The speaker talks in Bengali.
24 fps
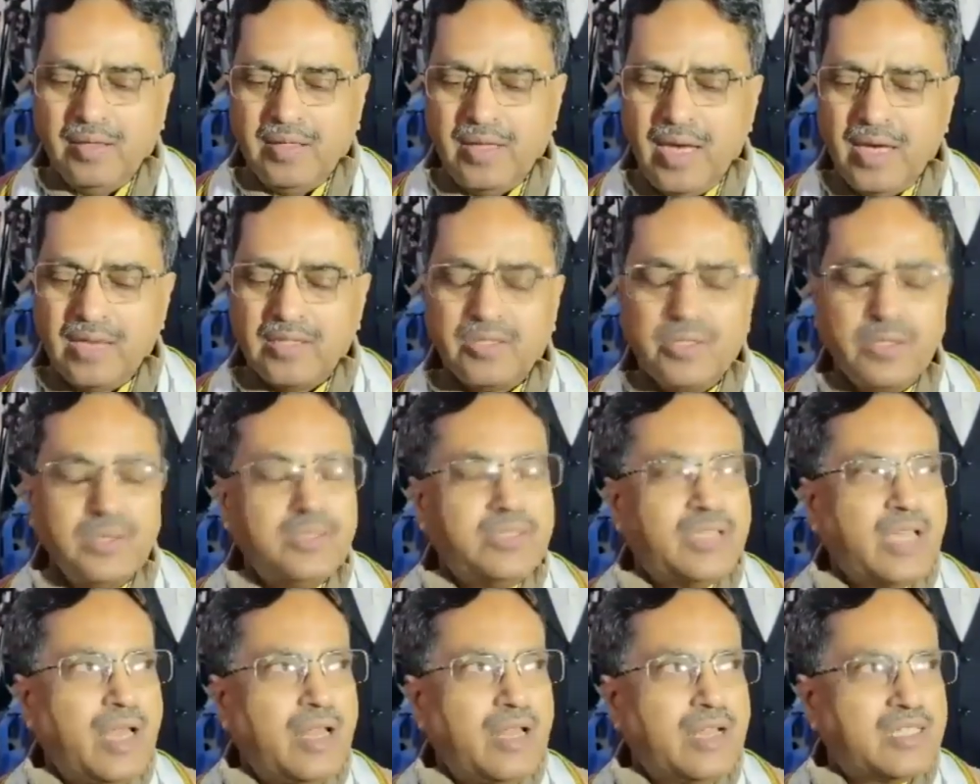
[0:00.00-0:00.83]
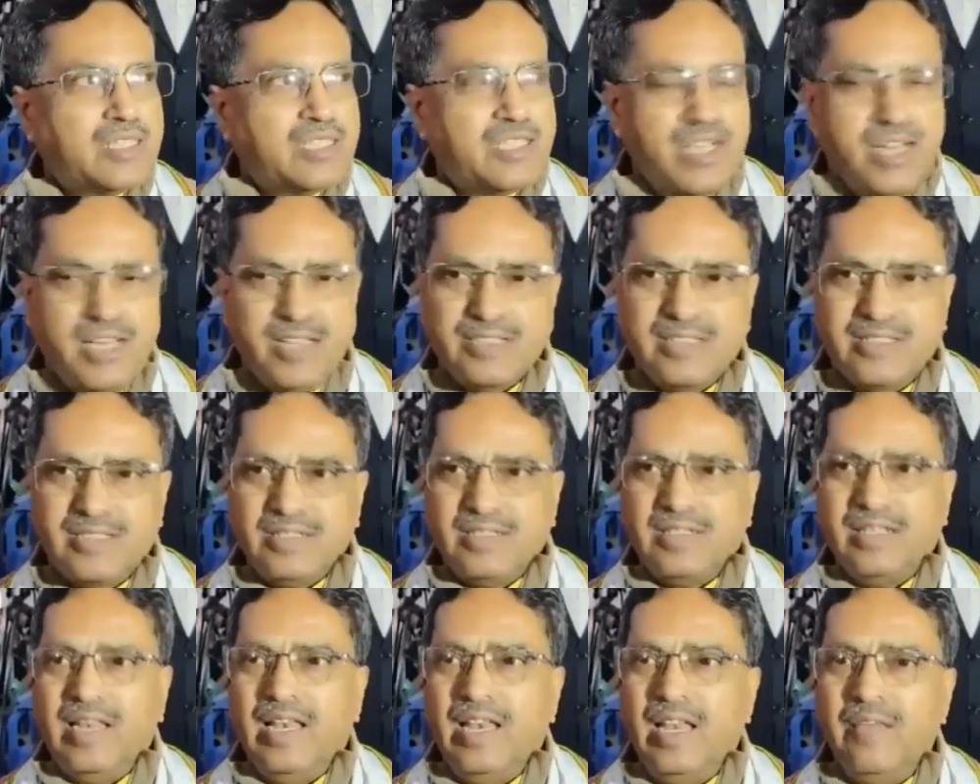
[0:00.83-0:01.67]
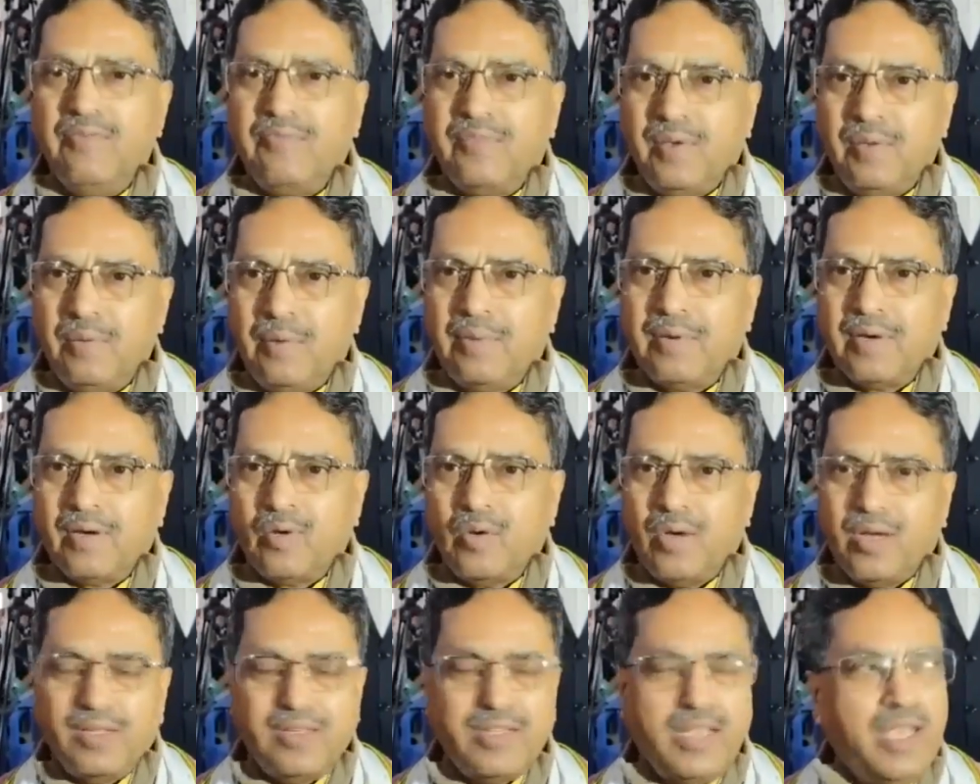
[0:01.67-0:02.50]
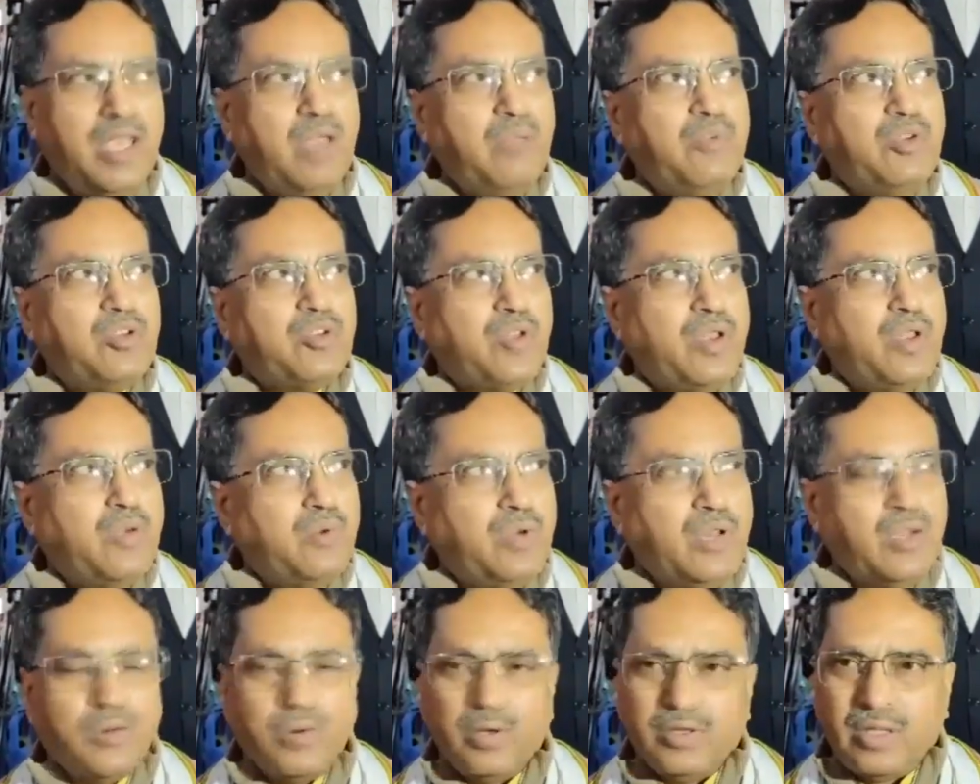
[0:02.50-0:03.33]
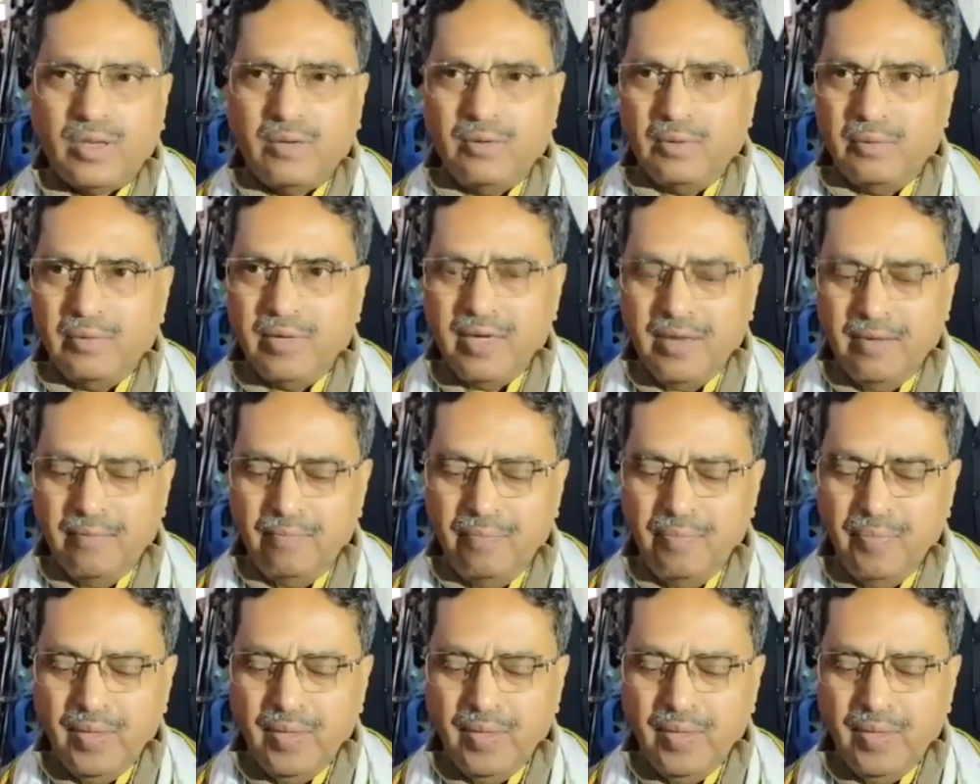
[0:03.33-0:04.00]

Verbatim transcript: টেনশন ছাড়া স্ট্রেস রিলিফ কিভাবে করা যায় এই বিষয়ে উনি কথা বলবেন